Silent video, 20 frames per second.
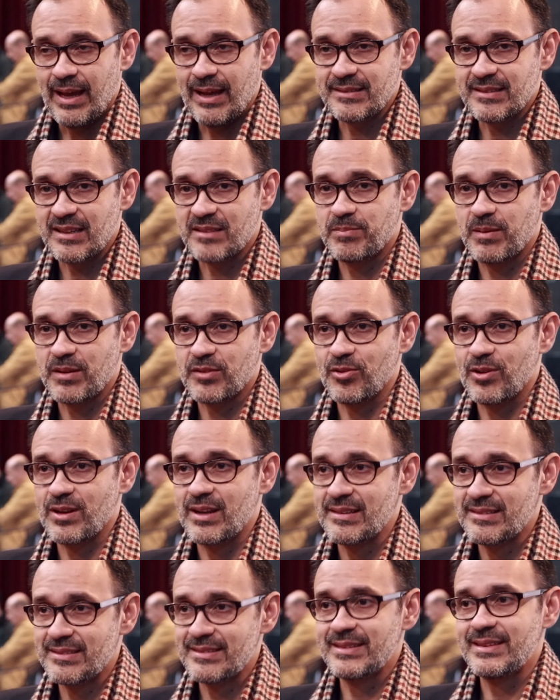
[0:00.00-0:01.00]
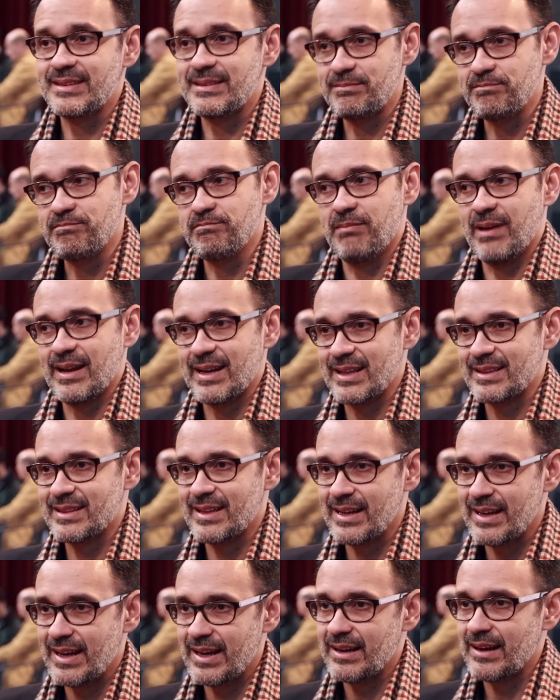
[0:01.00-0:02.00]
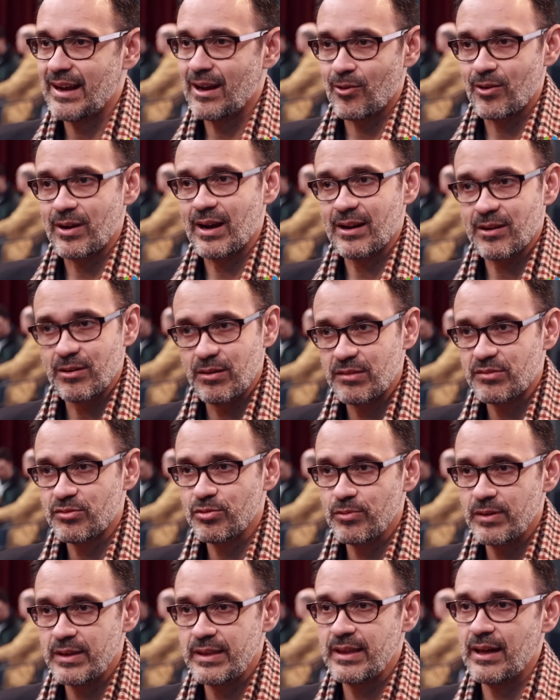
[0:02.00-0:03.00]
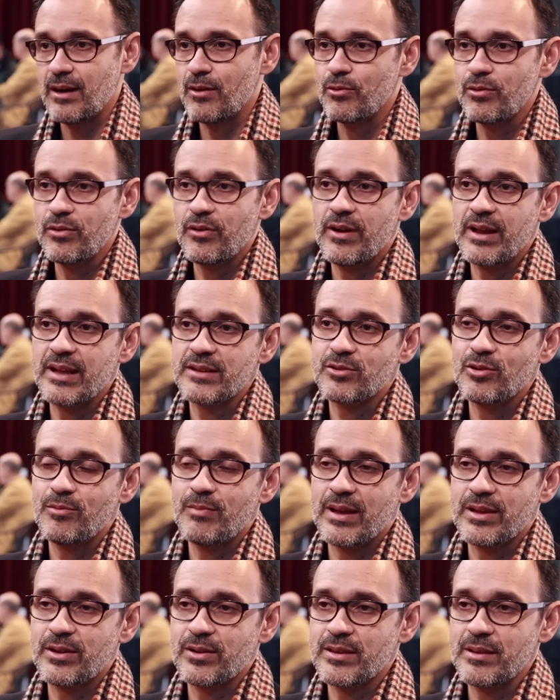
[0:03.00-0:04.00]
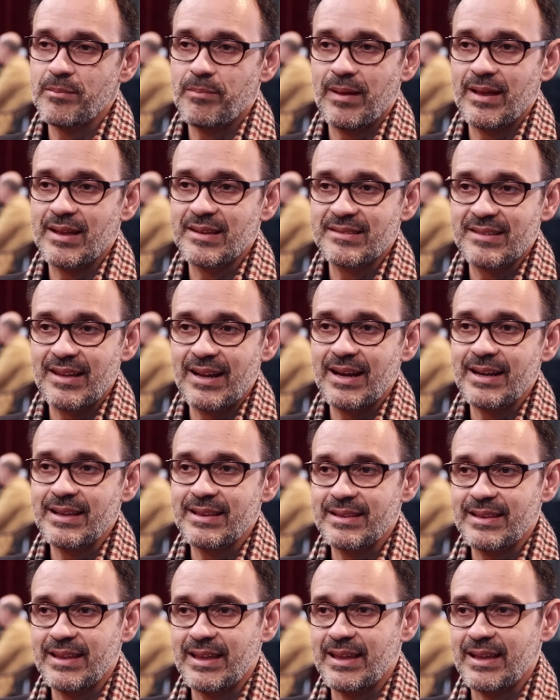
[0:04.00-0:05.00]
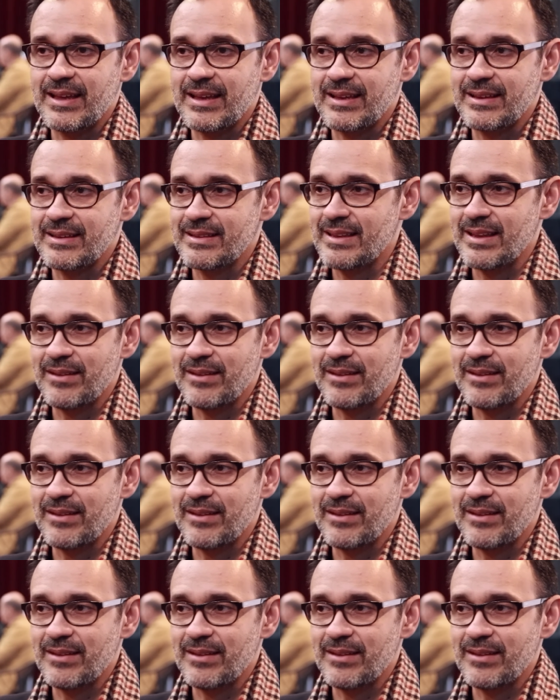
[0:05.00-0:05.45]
esas personas van a tener a lo largo de su vida un riesgo mayor de padecer de,